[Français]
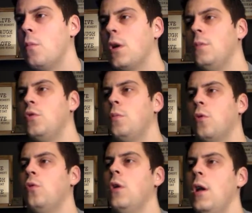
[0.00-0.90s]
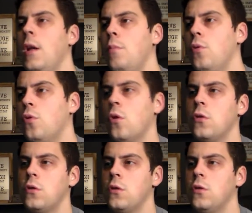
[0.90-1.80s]
même moi qui me suis procuré les plus
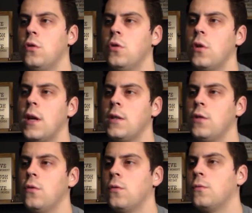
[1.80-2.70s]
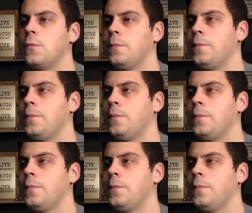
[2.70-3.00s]
grosses occasions.